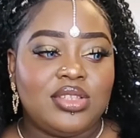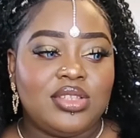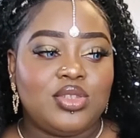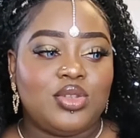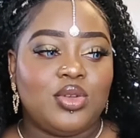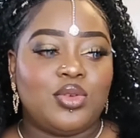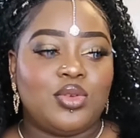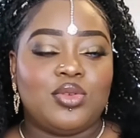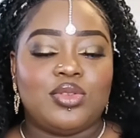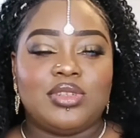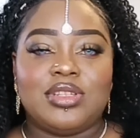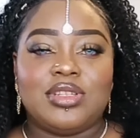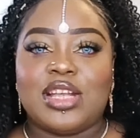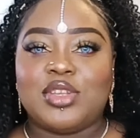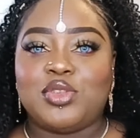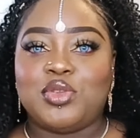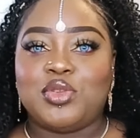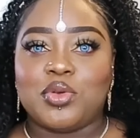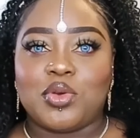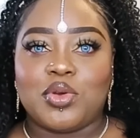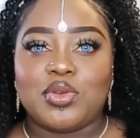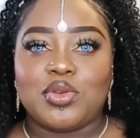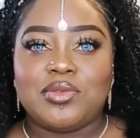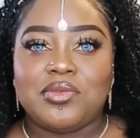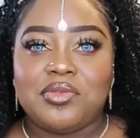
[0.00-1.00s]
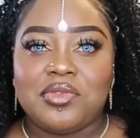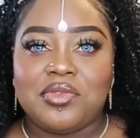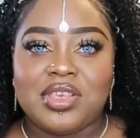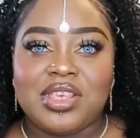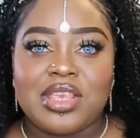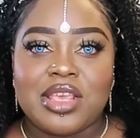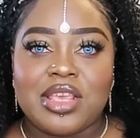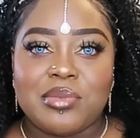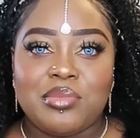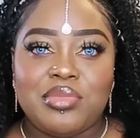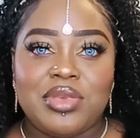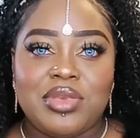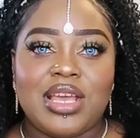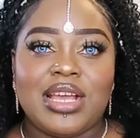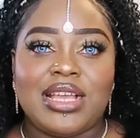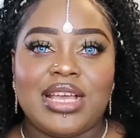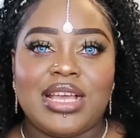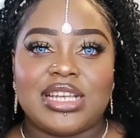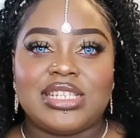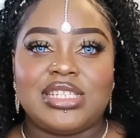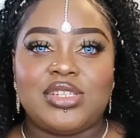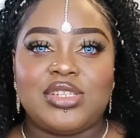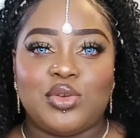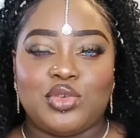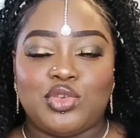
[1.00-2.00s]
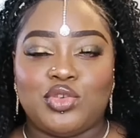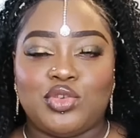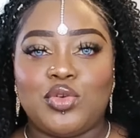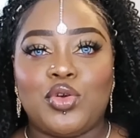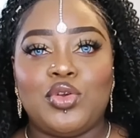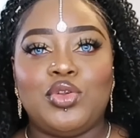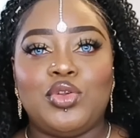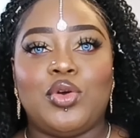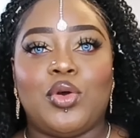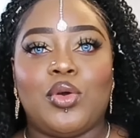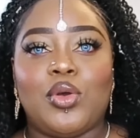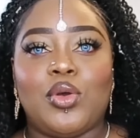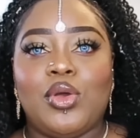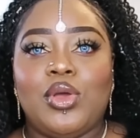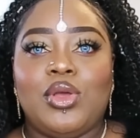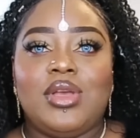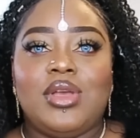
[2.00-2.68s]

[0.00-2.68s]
son assurance vue qui est bien cachée au chaud, donc